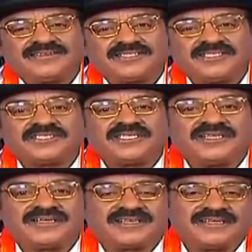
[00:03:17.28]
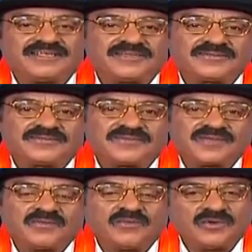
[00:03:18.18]
சிஷியனுக்கு
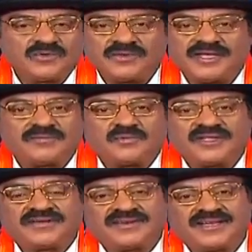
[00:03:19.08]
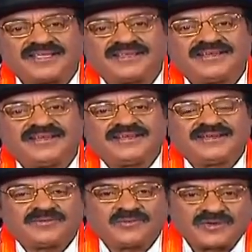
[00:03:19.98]
ஒன்றுமே புரியவில்லை
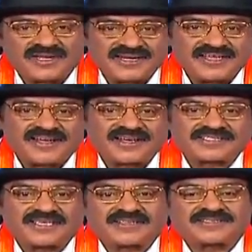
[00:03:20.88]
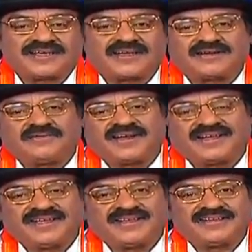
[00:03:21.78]
உடனடியாக சாஷ்டாங்கமாக
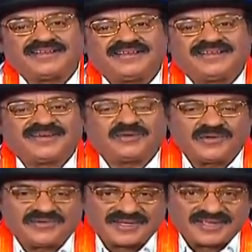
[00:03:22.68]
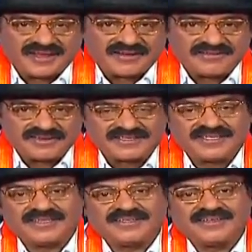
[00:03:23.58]
குருவின் காலில்
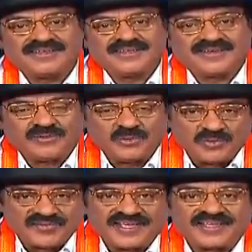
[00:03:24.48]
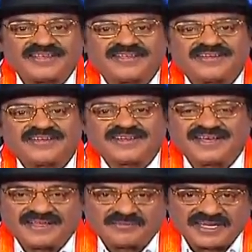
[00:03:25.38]
விழுந்து குருவே
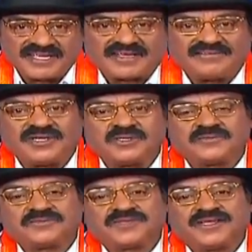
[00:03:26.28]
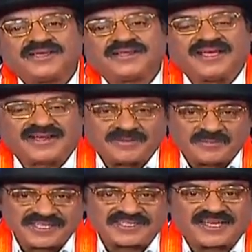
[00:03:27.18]
என்னை மன்னிக்க வேண்டும் நான்
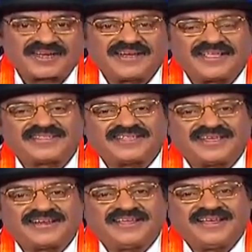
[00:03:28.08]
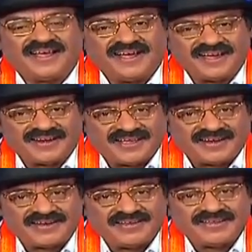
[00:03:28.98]
அப்படித்தான் நினைத்தேன்
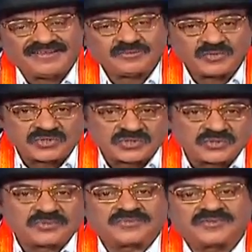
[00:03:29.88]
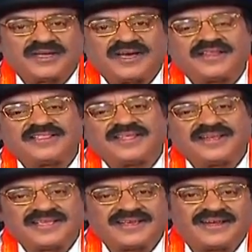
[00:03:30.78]
ஆனால் முற்றும் அறிந்த
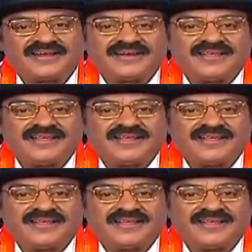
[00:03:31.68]
நீங்கள்